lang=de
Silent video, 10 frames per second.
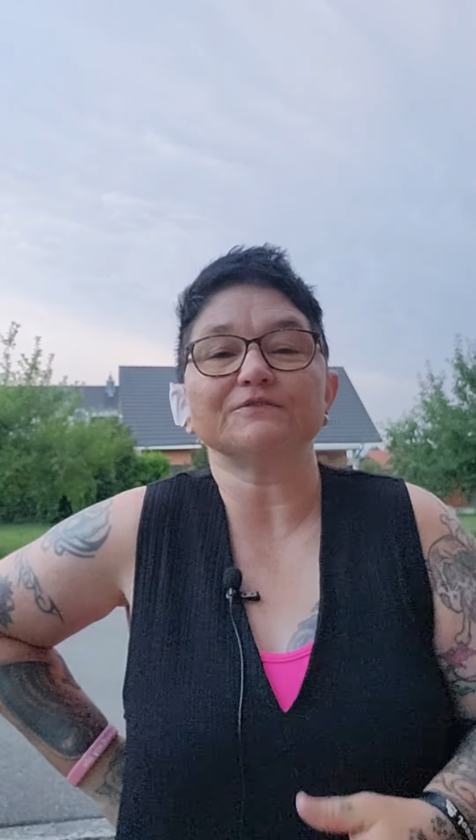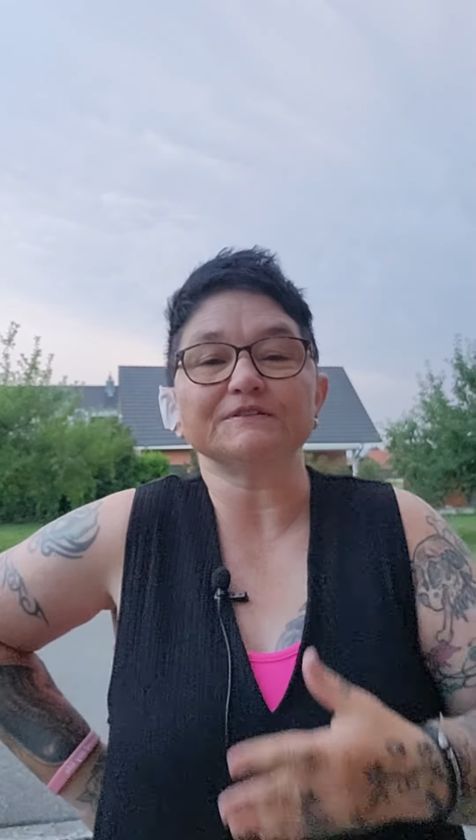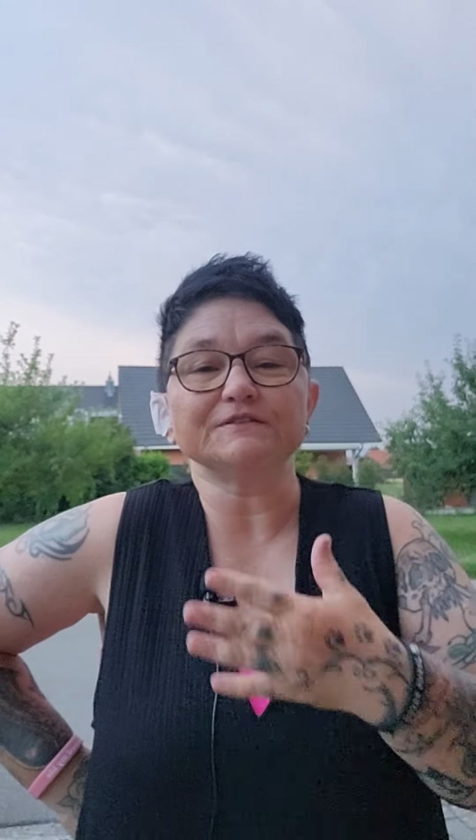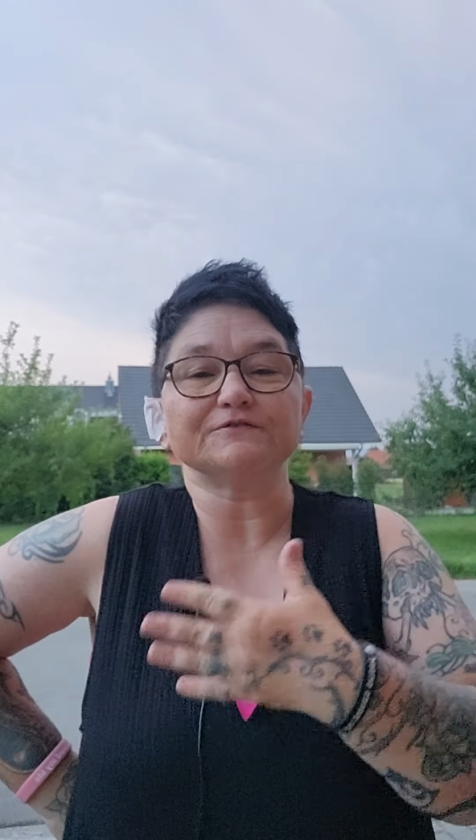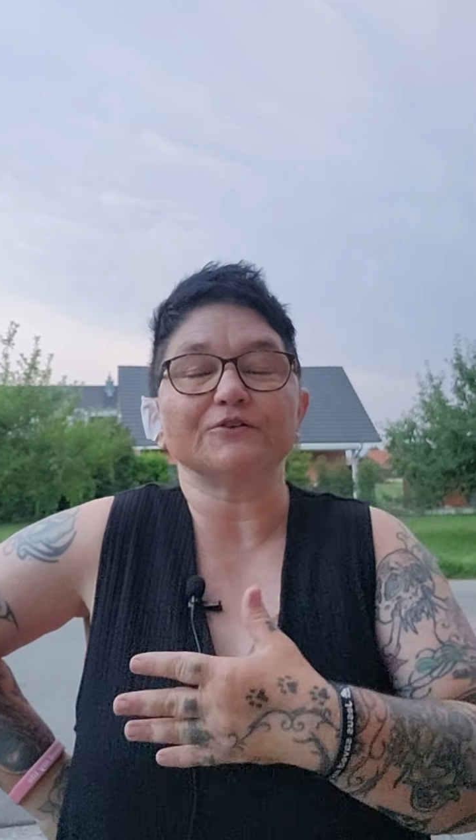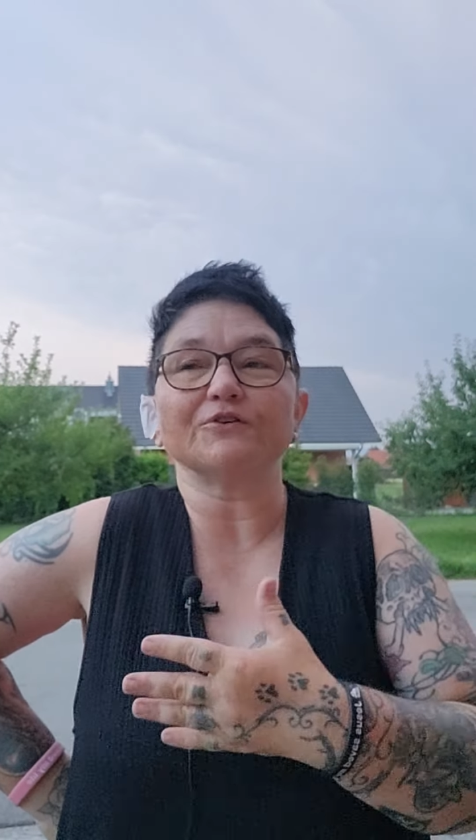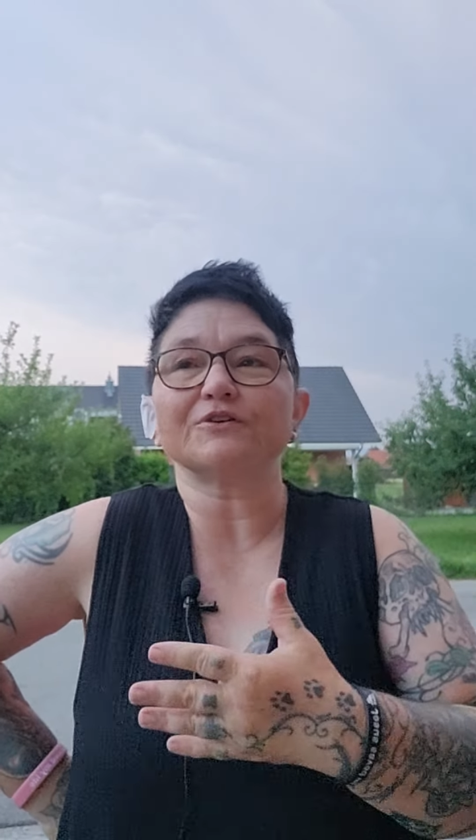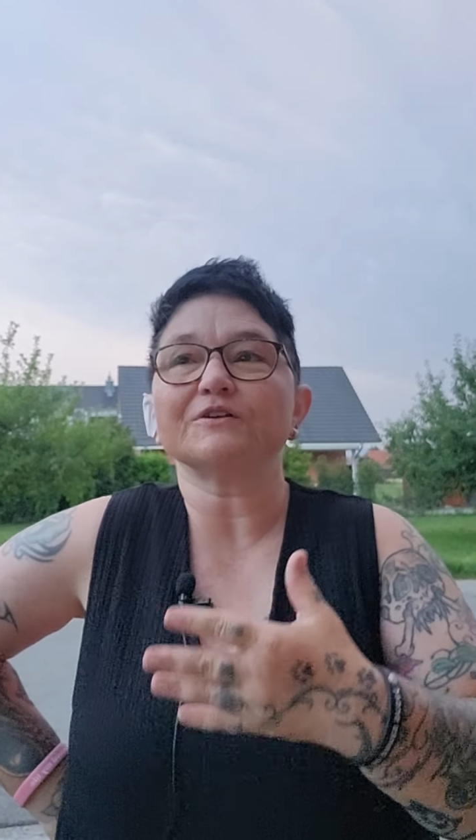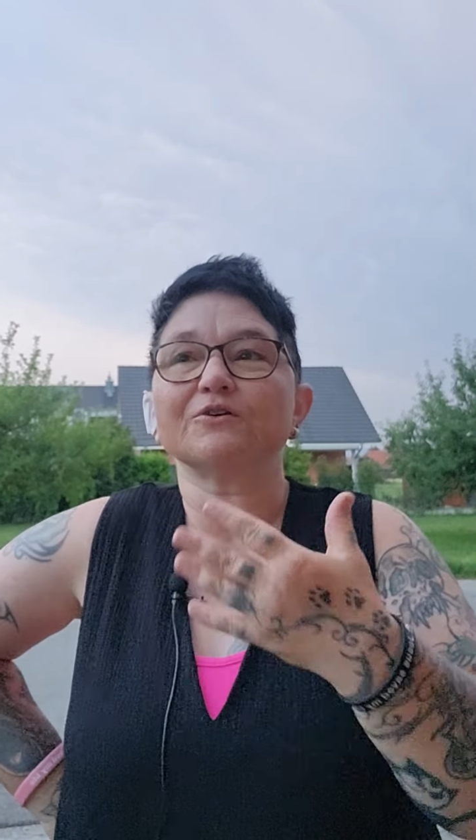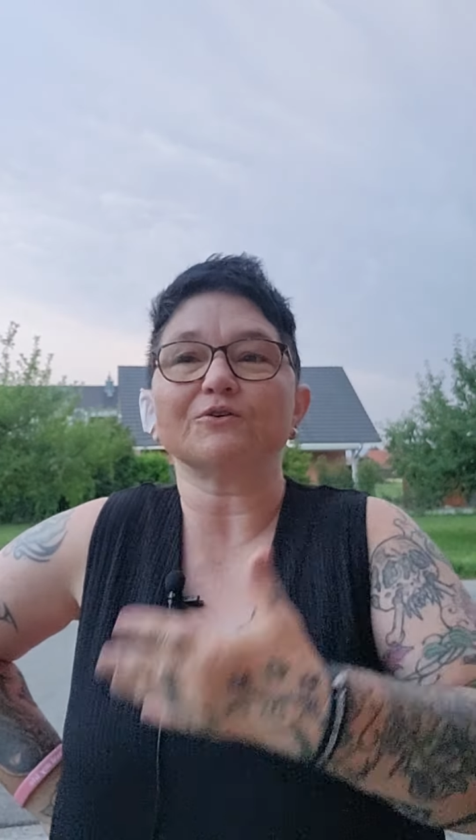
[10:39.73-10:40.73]
wie die
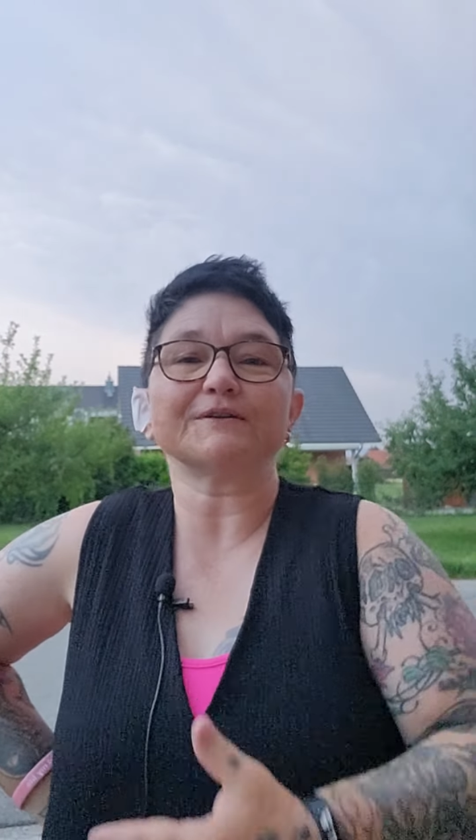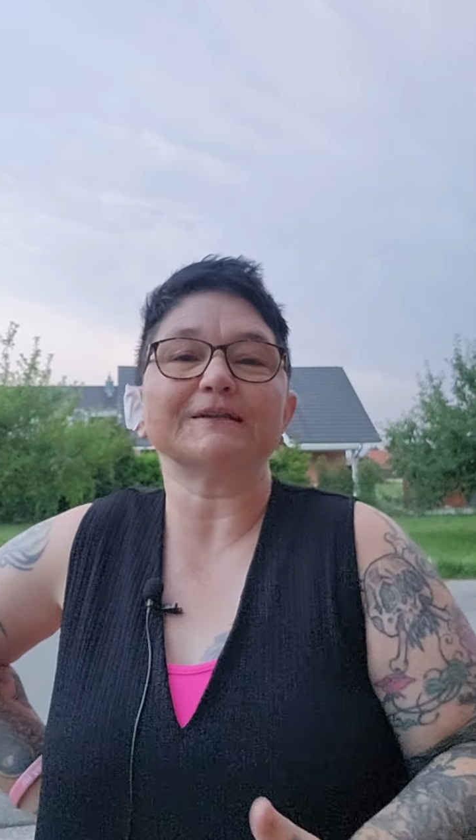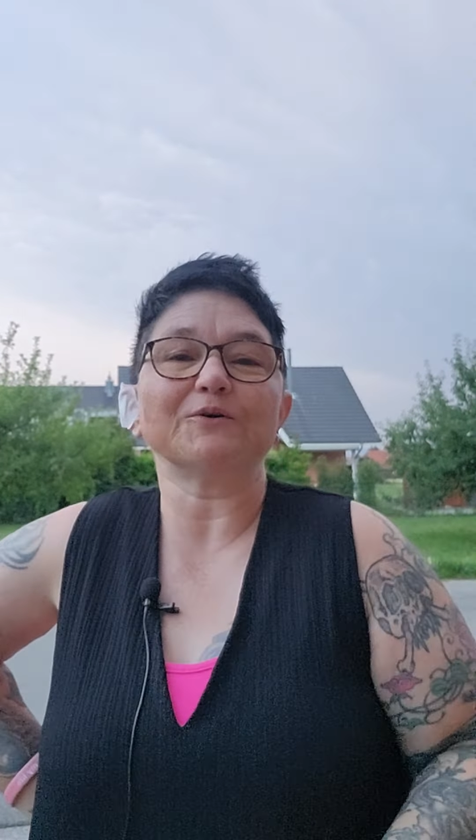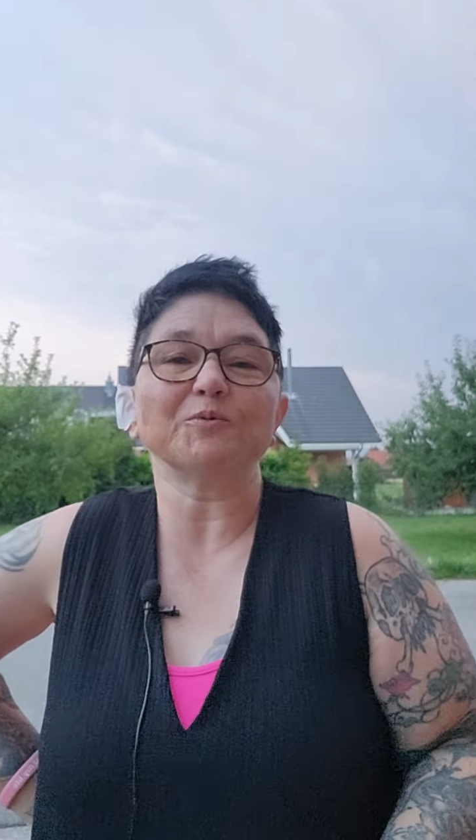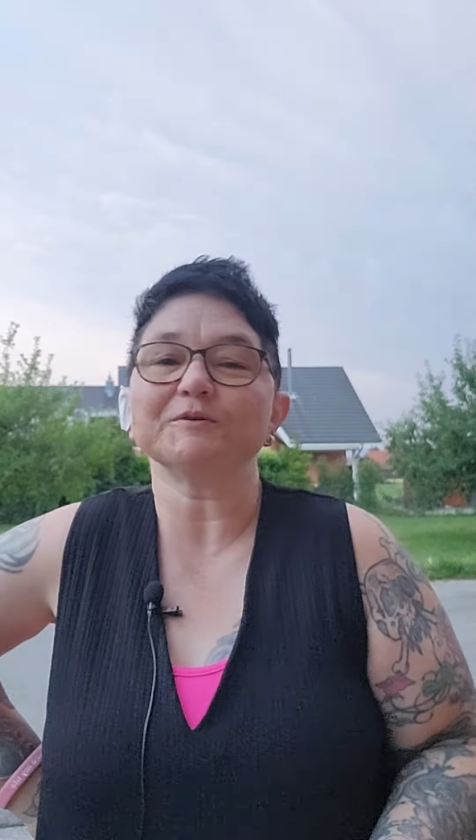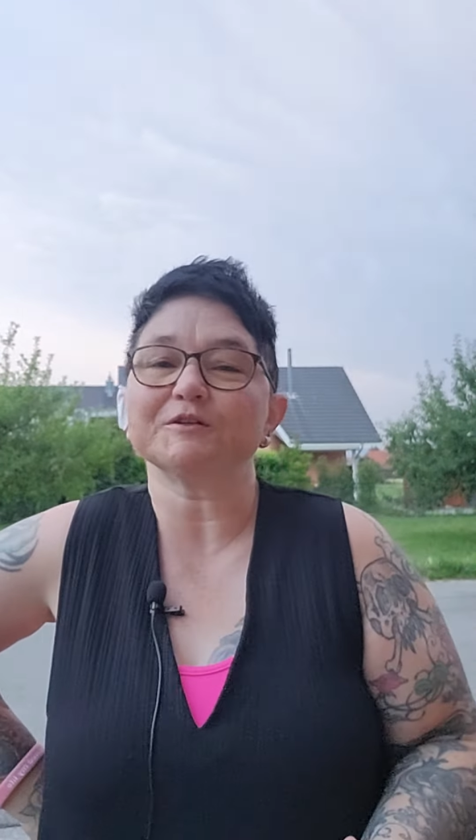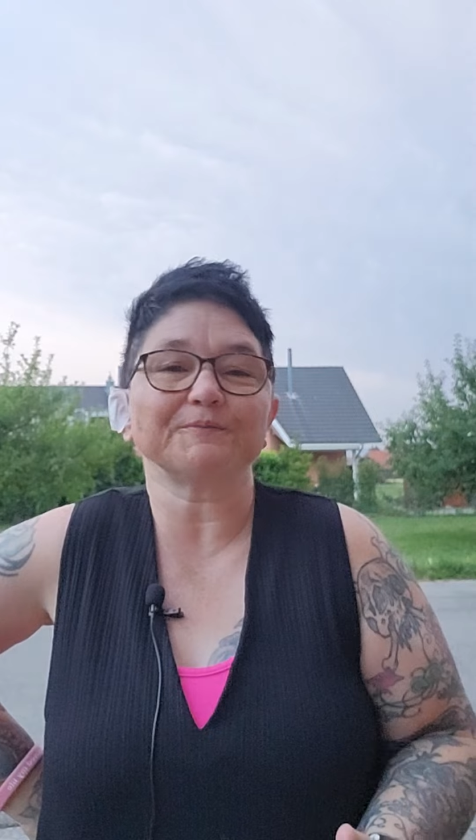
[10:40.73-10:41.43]
Vögel Gott loben.